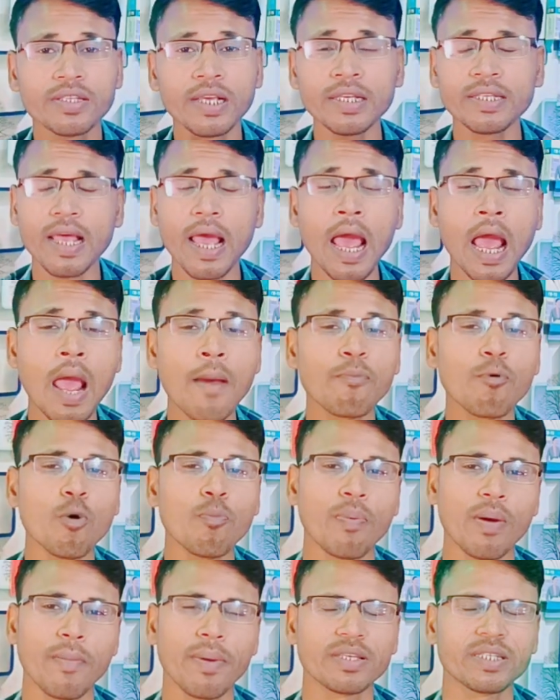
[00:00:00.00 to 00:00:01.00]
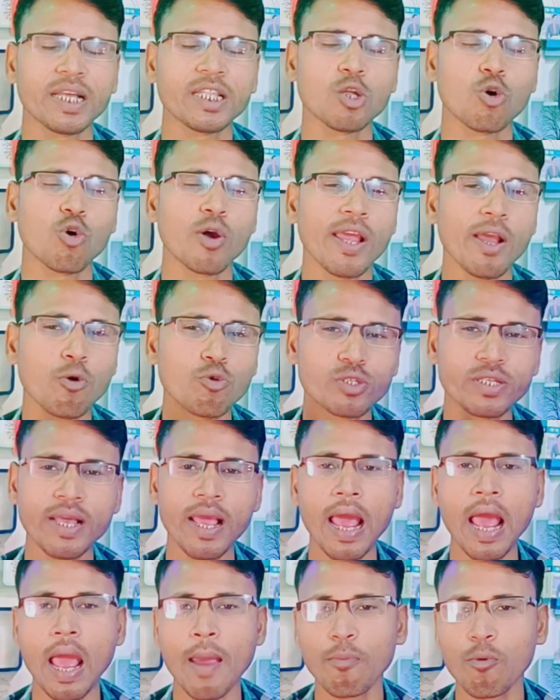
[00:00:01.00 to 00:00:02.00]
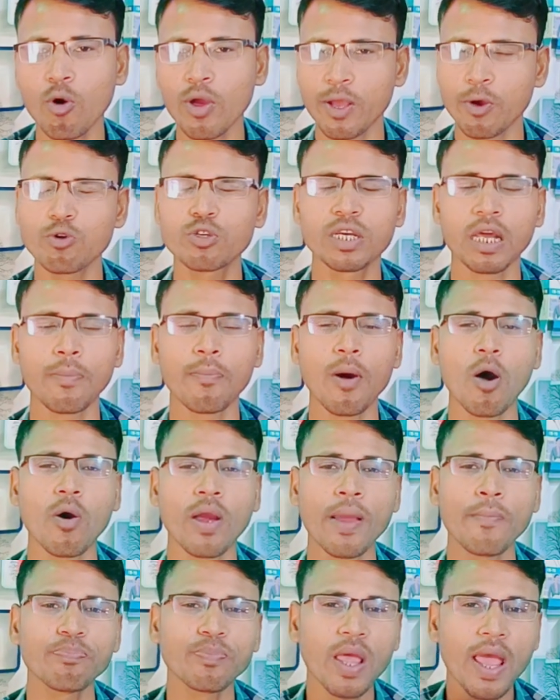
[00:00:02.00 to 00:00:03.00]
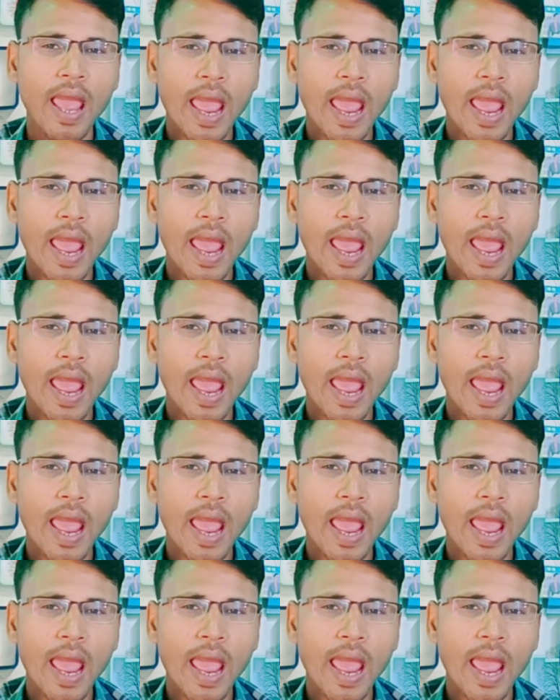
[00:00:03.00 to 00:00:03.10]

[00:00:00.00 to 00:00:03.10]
जिस ऐप को परमिशन दोगे उसी ऐप को यूज कर पाओगे